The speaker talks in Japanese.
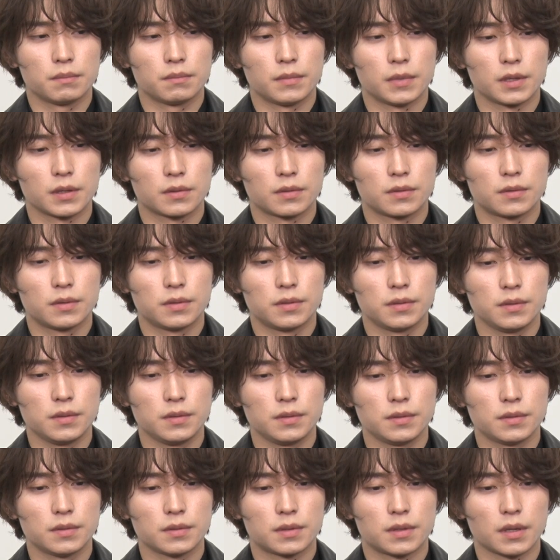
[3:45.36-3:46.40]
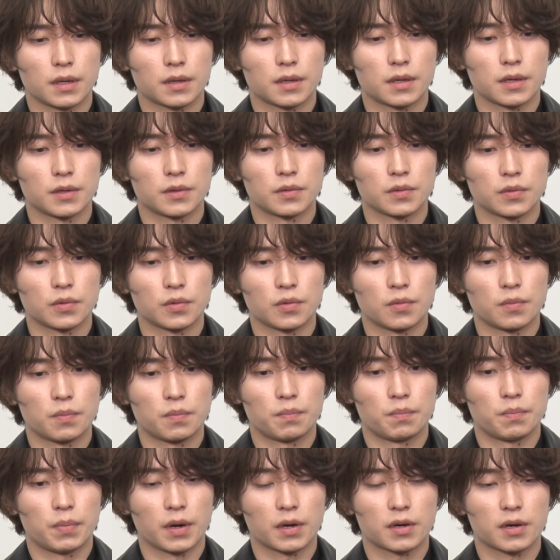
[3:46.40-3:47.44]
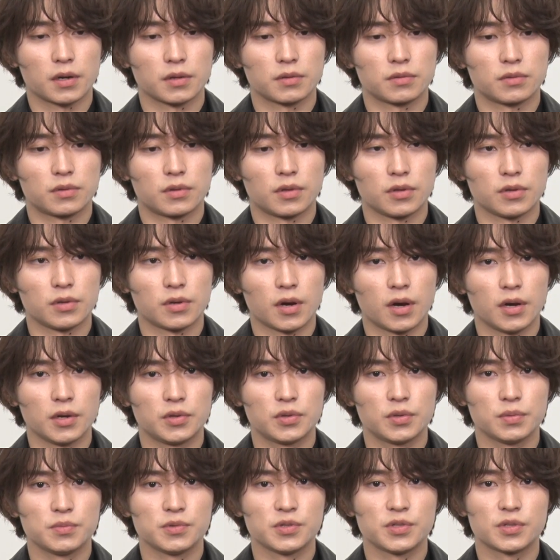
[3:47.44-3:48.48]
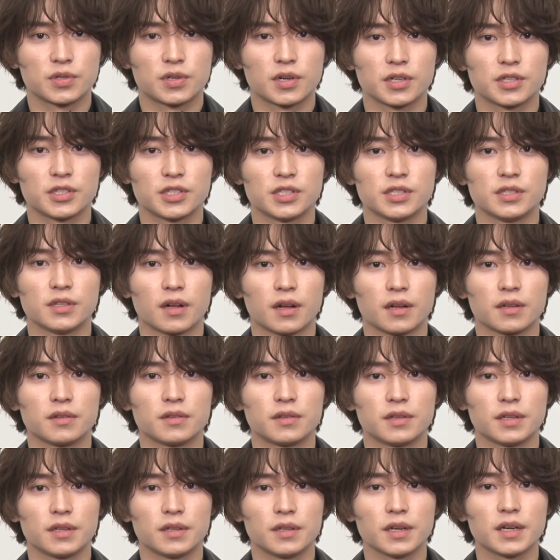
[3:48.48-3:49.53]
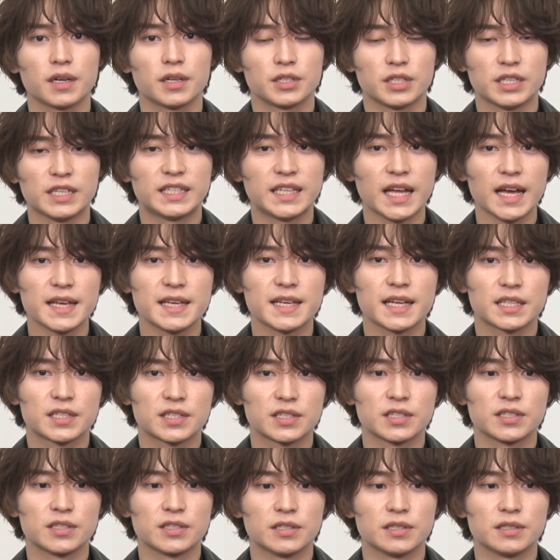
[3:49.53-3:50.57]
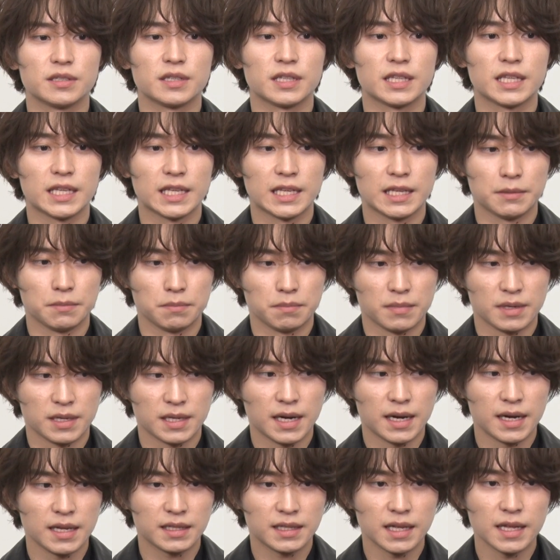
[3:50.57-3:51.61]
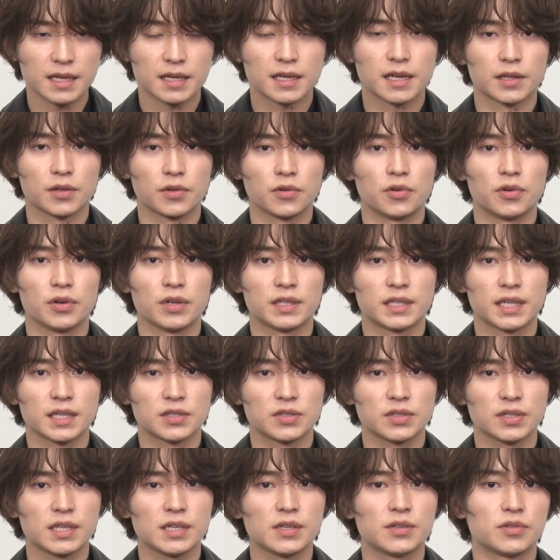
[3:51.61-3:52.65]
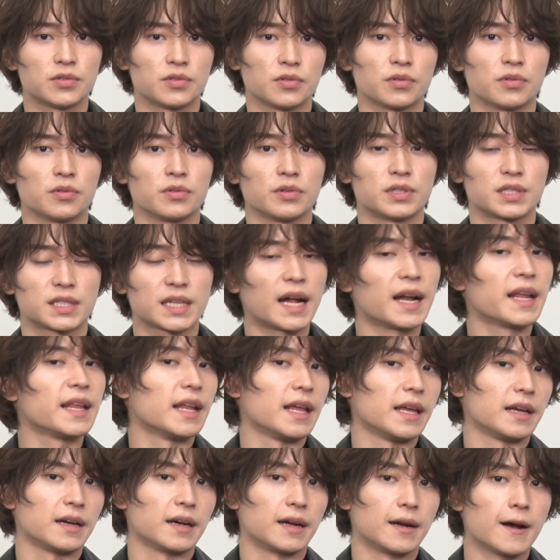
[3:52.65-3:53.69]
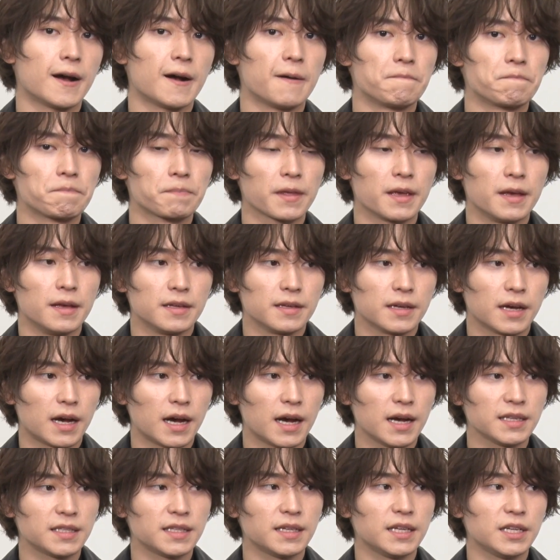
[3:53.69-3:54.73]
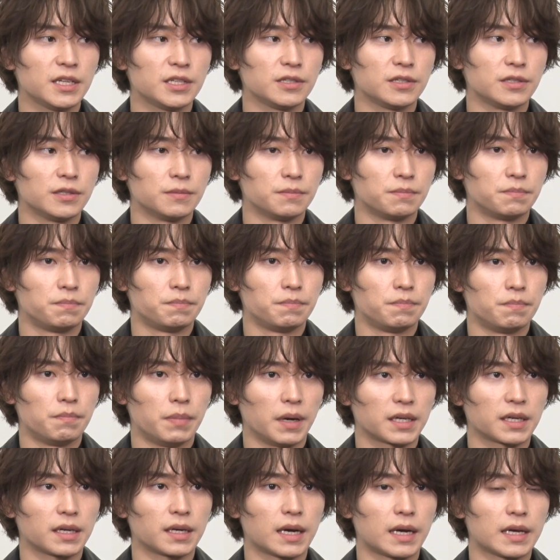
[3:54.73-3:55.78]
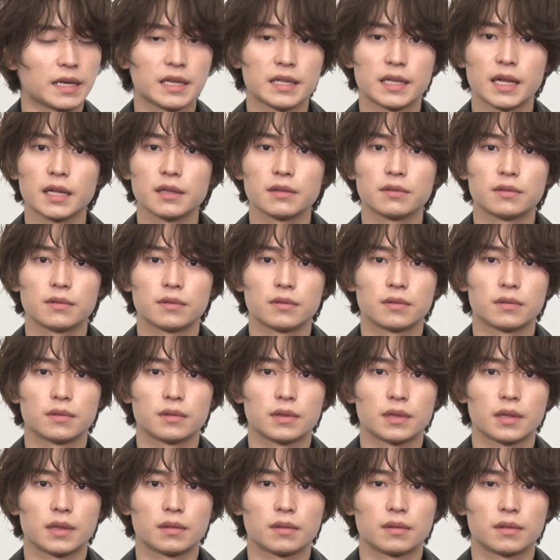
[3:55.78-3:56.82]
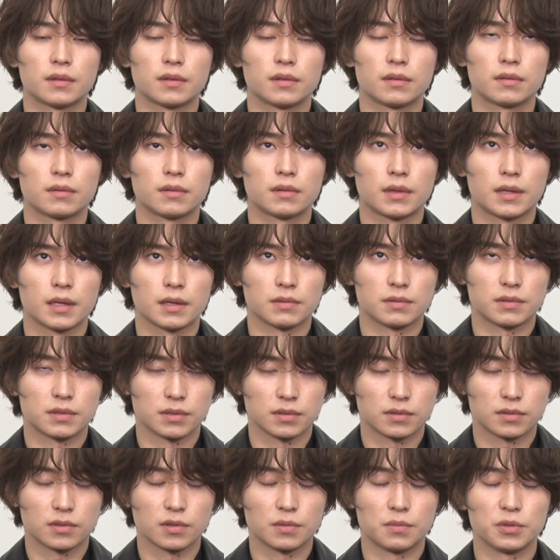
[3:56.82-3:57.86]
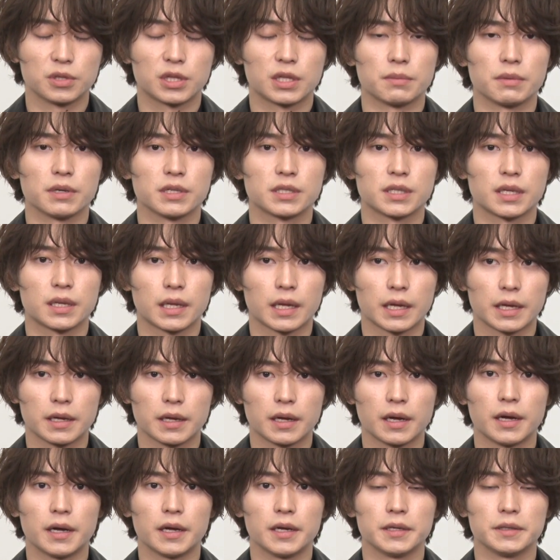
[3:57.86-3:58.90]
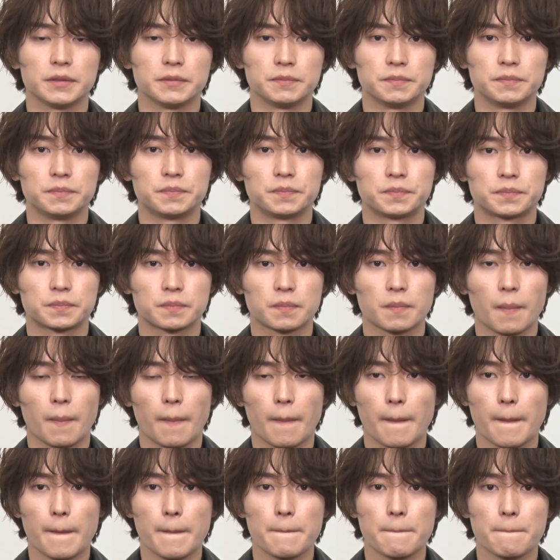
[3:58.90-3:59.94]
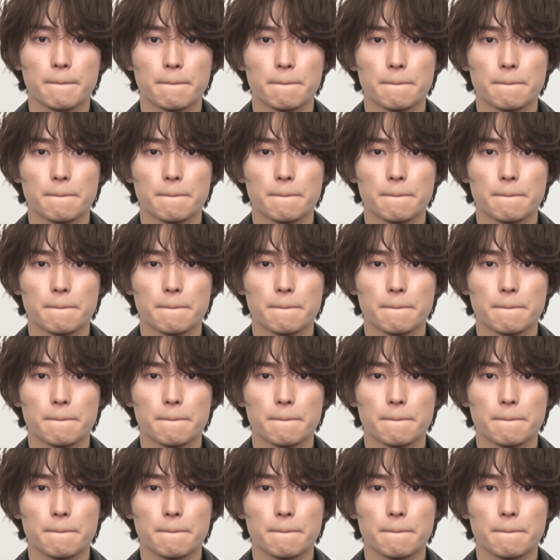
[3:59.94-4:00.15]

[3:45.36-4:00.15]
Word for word: まあクールだけどバカって意外と難しいなってだから痛いやつに見られたいけど痛すぎると好かれないから愛されるバカがいいなってずっと思ってましたねはい田口